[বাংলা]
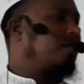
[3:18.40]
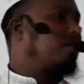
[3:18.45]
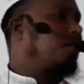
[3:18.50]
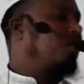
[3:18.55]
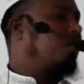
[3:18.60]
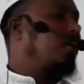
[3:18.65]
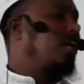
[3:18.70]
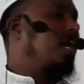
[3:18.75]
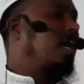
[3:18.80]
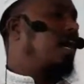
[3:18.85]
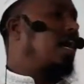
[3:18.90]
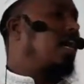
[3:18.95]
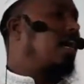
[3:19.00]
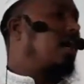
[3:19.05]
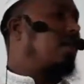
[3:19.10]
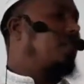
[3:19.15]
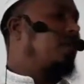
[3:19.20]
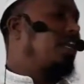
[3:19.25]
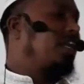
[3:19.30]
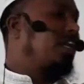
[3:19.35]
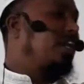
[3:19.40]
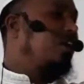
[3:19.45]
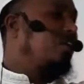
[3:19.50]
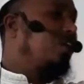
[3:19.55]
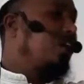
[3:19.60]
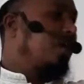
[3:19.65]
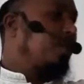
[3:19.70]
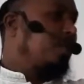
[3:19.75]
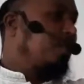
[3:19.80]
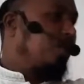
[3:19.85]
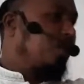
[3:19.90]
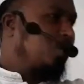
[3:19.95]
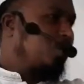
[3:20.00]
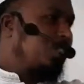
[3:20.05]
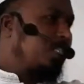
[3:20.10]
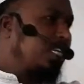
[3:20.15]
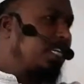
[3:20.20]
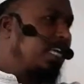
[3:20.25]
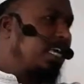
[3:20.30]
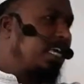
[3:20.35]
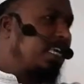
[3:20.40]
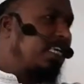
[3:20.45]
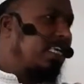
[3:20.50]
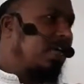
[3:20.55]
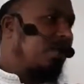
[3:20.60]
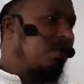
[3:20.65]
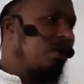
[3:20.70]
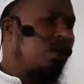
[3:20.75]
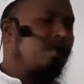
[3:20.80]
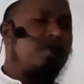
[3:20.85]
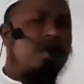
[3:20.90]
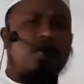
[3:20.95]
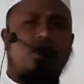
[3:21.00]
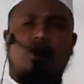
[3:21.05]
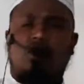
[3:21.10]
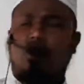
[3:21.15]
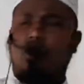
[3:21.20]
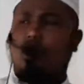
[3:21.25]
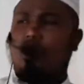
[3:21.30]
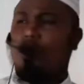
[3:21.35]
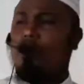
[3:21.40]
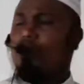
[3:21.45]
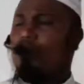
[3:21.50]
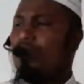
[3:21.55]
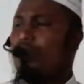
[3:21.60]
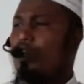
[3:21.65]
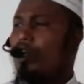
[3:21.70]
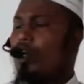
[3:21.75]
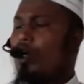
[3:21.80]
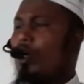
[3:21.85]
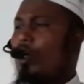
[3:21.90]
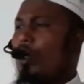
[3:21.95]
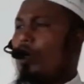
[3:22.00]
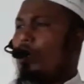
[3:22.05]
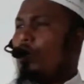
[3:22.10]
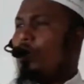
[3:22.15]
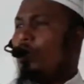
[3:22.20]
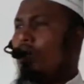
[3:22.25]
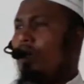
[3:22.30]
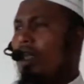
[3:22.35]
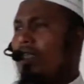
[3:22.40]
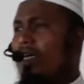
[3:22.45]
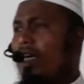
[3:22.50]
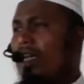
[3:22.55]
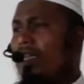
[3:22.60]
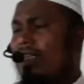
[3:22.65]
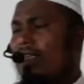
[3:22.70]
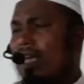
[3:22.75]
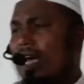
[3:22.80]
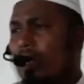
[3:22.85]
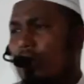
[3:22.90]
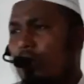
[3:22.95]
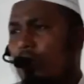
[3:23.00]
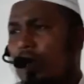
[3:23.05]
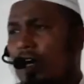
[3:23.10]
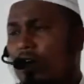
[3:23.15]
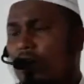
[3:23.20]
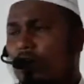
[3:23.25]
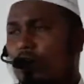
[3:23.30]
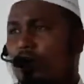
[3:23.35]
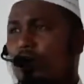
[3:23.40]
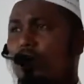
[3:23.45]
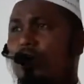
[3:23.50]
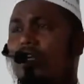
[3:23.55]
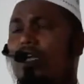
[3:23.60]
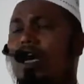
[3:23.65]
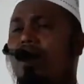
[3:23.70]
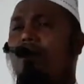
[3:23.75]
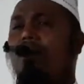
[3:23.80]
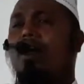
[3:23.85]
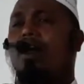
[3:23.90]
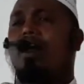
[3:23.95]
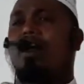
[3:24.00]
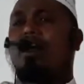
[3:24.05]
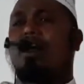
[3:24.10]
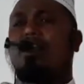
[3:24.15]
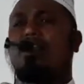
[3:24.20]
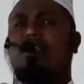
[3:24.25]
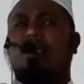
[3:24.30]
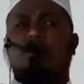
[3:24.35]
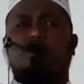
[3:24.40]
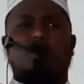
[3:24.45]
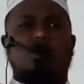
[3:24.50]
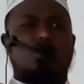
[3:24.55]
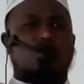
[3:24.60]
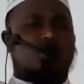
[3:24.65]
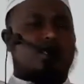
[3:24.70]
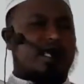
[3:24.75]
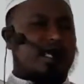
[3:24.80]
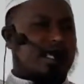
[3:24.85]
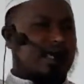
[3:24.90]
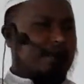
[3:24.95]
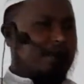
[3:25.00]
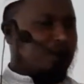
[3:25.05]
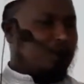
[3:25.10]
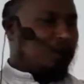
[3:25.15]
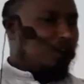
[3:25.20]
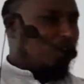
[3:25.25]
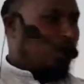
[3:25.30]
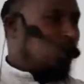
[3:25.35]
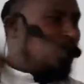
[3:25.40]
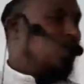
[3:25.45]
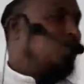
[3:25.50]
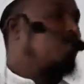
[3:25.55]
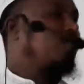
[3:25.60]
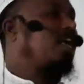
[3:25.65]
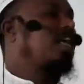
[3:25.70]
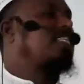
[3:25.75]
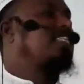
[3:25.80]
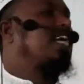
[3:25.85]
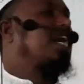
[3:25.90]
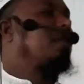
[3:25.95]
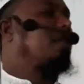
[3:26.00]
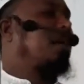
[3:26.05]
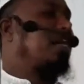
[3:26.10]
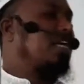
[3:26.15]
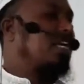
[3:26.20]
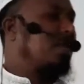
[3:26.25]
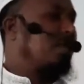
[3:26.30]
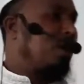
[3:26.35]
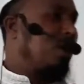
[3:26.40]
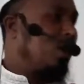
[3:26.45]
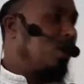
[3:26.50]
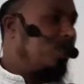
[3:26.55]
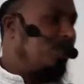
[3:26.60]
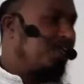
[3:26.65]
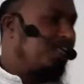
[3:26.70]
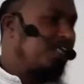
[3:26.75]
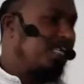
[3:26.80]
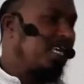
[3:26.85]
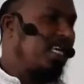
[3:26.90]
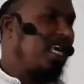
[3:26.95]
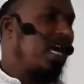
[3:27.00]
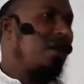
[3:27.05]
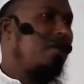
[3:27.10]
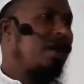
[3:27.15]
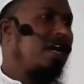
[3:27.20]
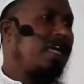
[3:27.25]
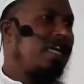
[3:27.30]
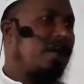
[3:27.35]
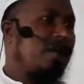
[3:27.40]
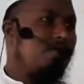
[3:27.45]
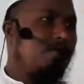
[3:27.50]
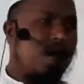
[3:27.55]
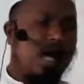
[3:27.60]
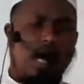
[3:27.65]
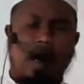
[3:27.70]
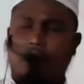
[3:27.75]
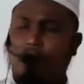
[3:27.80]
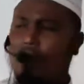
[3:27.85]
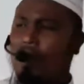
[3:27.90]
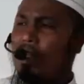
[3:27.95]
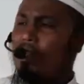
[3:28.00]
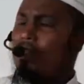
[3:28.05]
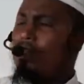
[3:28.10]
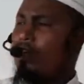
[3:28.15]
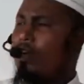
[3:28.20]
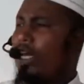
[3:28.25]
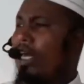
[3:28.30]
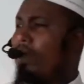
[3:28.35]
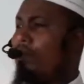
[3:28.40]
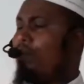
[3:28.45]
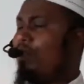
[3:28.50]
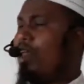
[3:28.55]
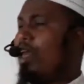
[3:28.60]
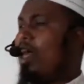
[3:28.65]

রাব্বুল আলমিনের নিকটে পৌঁছে না কেবলমাত্র তোমাদের তাকুয়াটুকুই আমার কাছে পৌঁছে তোমরা যে আমাকে ভালোবেসে আমাকে মহাব্বত করেন